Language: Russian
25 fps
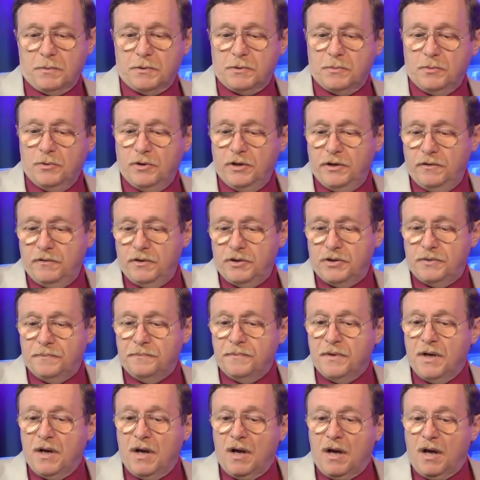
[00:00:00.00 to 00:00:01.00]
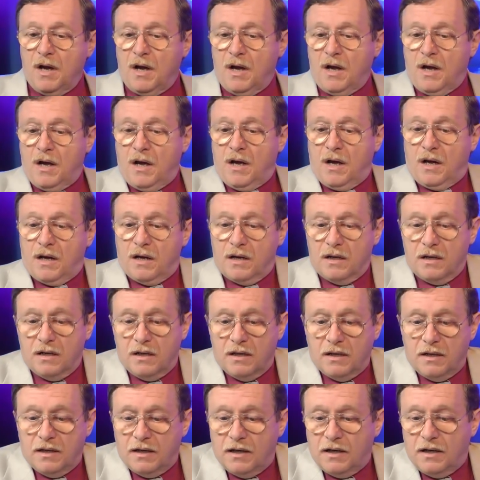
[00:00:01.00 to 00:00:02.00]
Шмулевич.
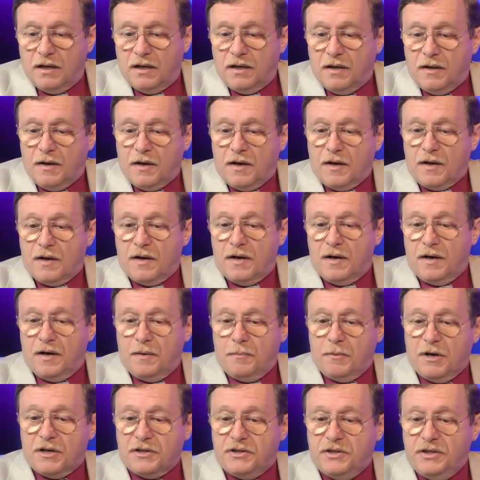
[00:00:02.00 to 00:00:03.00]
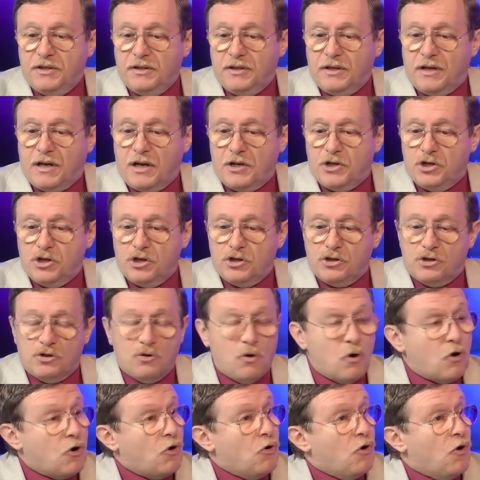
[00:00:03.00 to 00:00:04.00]
Э, э, Мартин
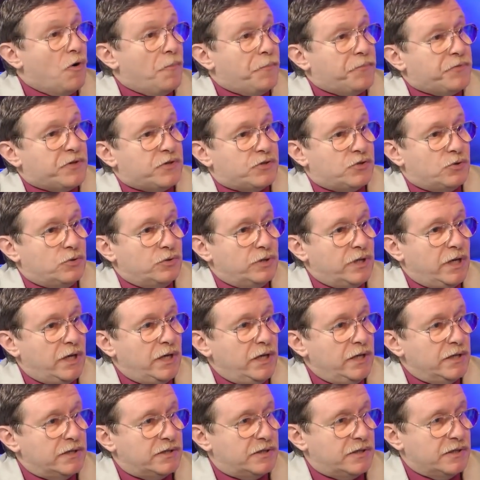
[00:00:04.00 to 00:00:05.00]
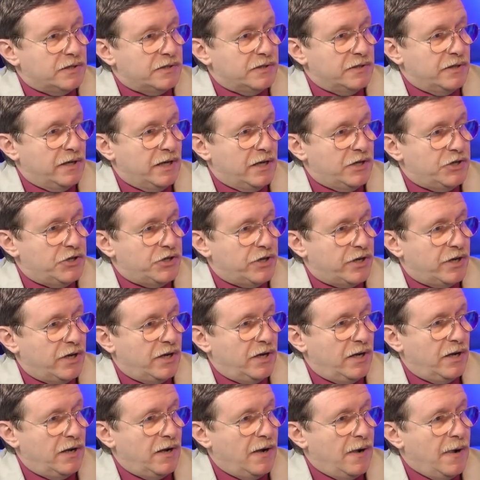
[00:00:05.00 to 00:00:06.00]
Качесоко, журналист из
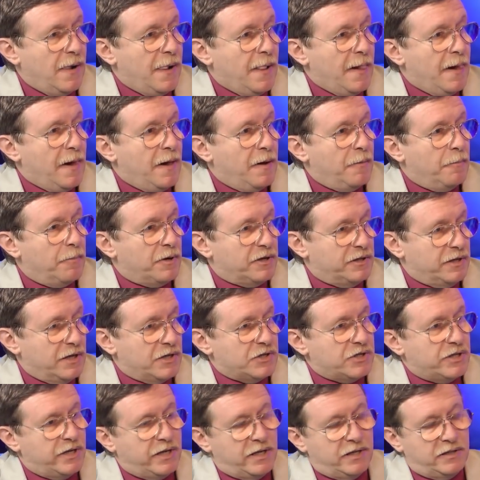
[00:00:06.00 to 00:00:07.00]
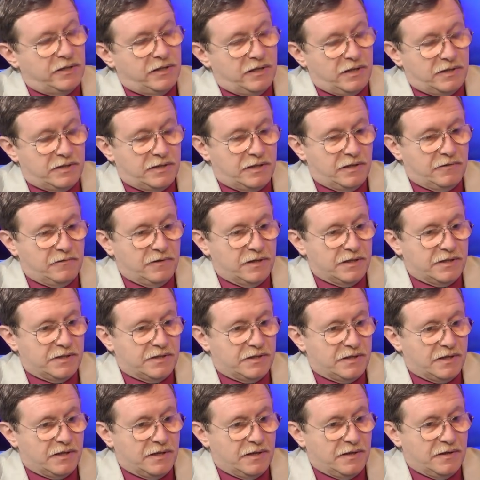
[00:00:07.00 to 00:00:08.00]
Нальчика, продолжает
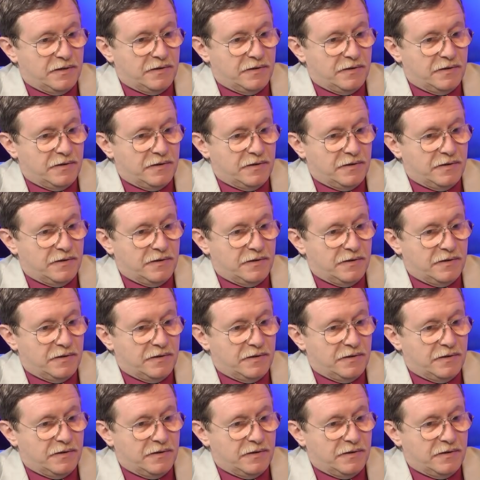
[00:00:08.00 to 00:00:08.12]
оставаться